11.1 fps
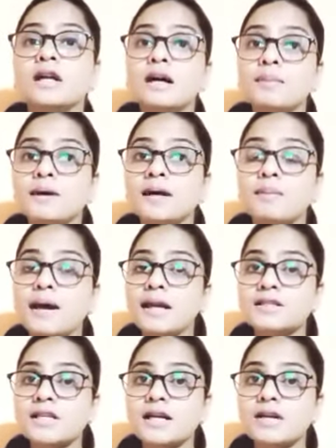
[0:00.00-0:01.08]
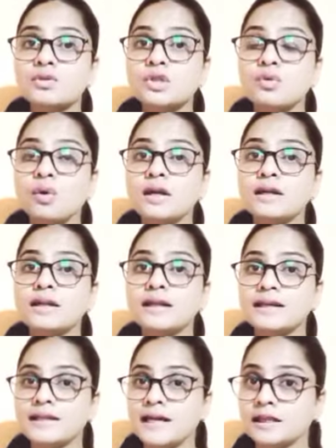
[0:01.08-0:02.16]
कब माना जाएगा उसने
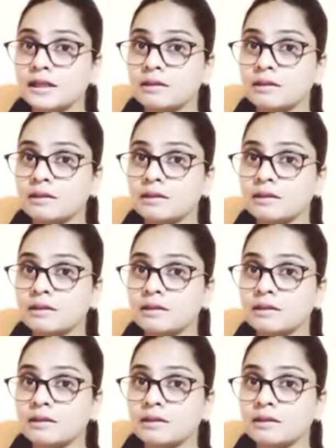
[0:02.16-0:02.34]
वॉलंटरी किया